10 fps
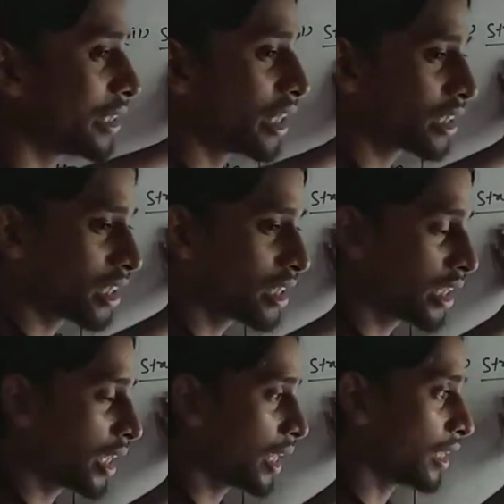स्ट्रक्चर
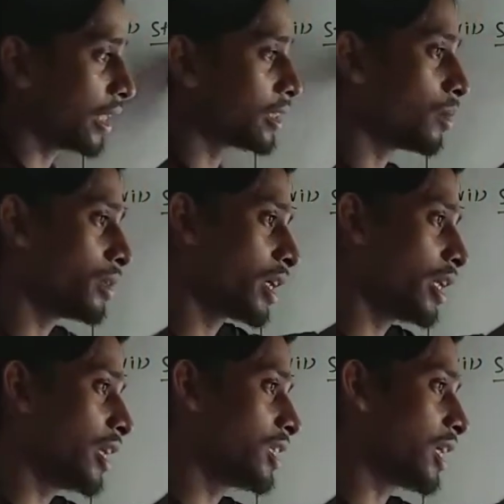चेक किया जाता है सब जगह
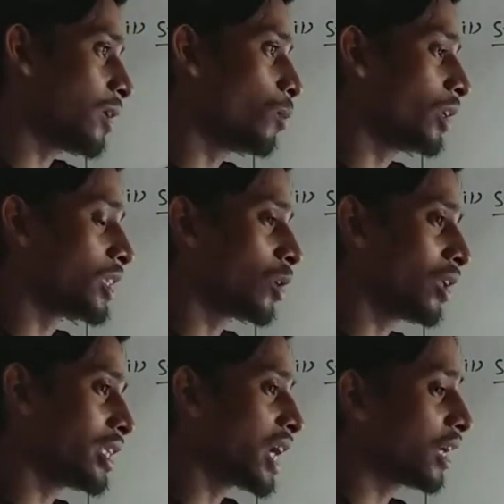जैसा कंपोजिशन हो
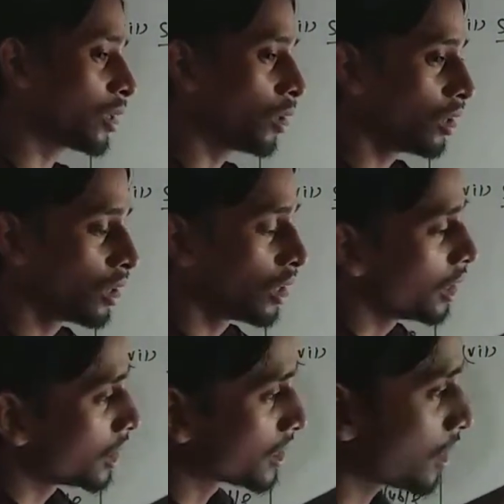जैसा कलर हो
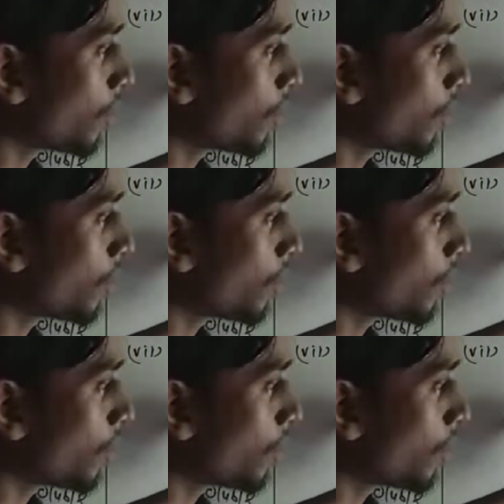सब